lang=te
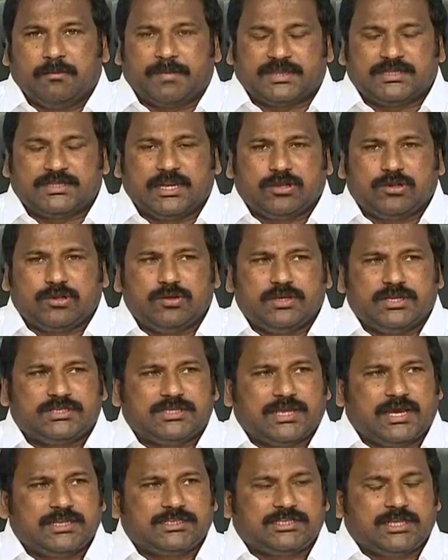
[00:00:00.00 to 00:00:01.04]
ప్రజలకు
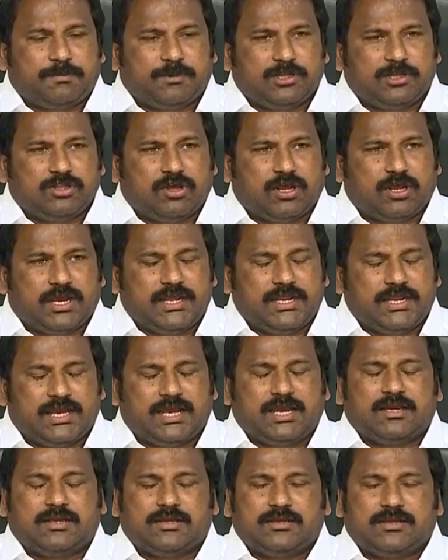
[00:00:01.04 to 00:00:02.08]
నిజాలు చెప్పడం ద్వారా అయినా